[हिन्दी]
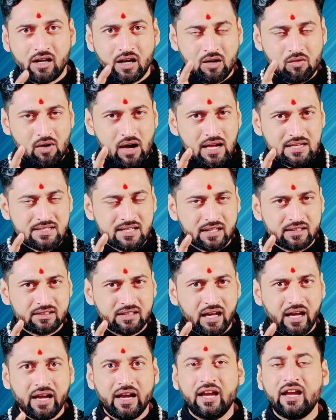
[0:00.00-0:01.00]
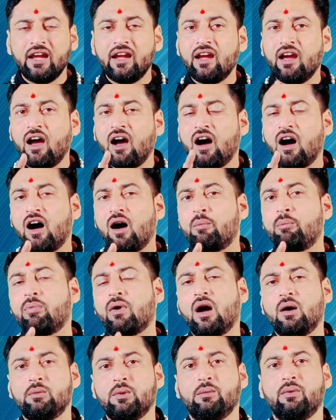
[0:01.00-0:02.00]
करवा सकता है
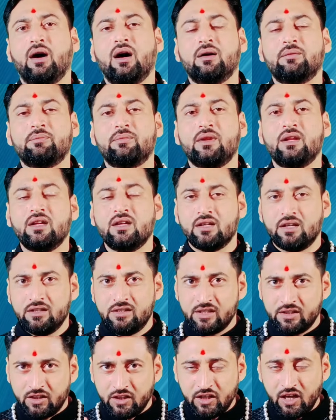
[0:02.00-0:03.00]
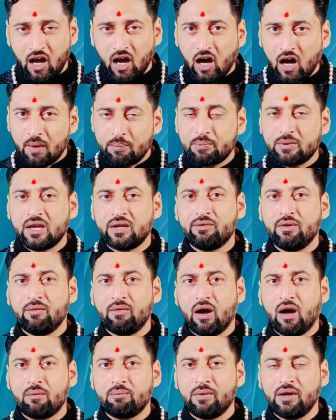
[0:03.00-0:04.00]
आपका विवाह यदि आपके
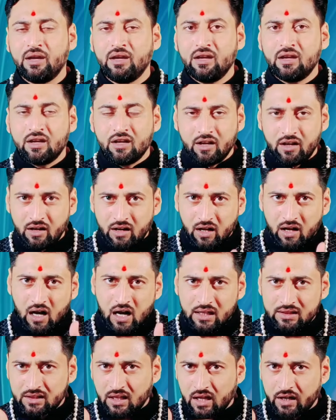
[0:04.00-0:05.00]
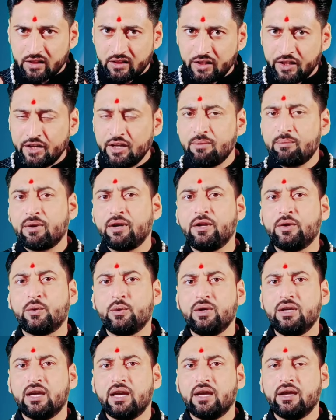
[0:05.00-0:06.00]
विवाह में लगातार देरी बनी
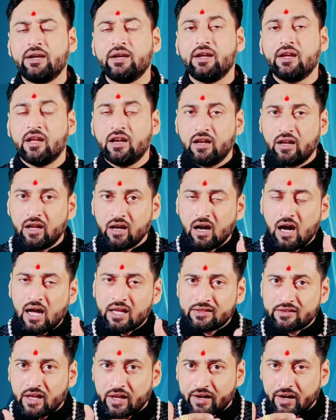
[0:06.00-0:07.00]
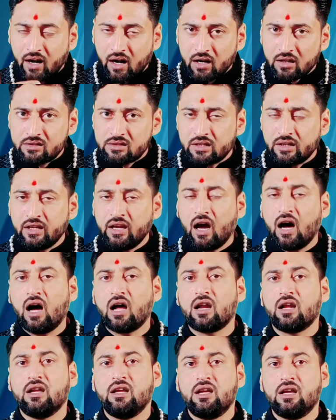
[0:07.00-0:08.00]
हुई है लगातार अड़चने आ
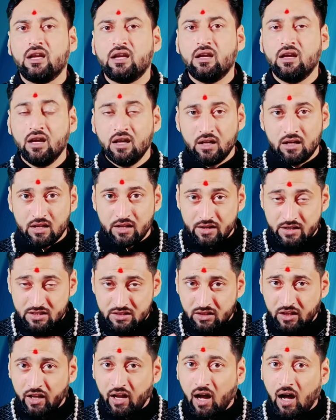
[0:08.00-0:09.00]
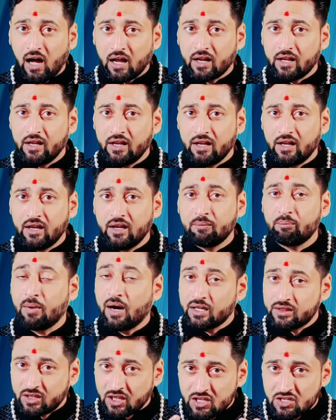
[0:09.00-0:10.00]
रही हैं रिश्ते आ रहे हैं
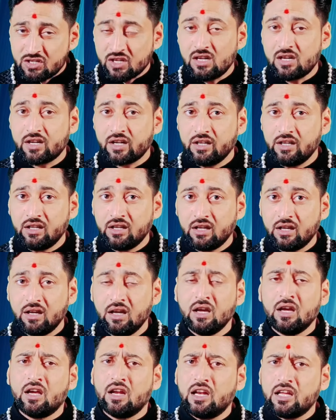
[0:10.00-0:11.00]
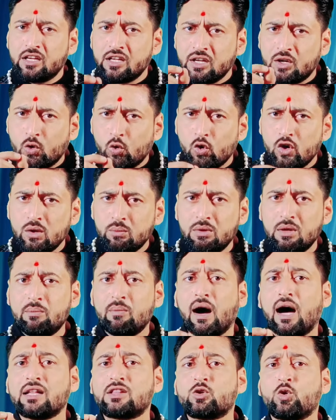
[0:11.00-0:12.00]
बातें चल रही हैं लेकिन कोई भी
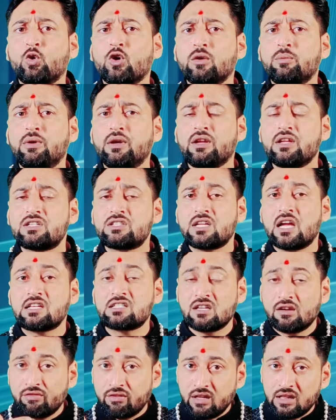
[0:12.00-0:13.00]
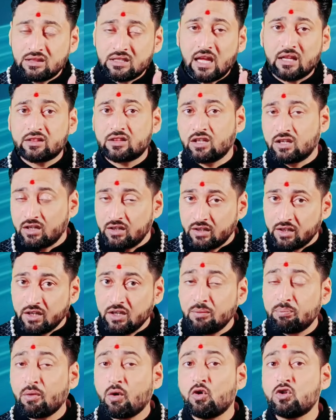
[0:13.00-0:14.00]
बात कोई भी रिश्ता सफलता तक
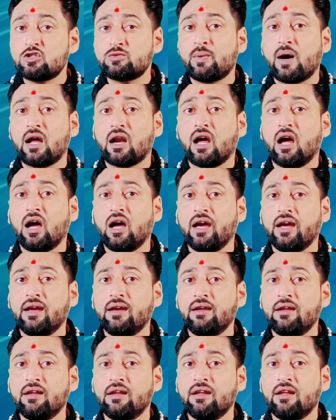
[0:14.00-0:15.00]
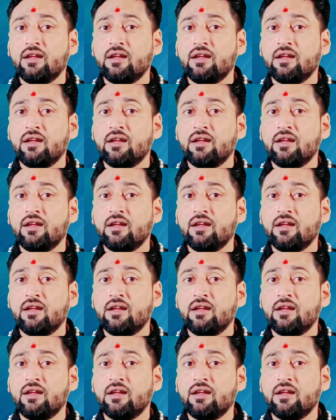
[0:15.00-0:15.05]
नहीं पहुंच पा रहा है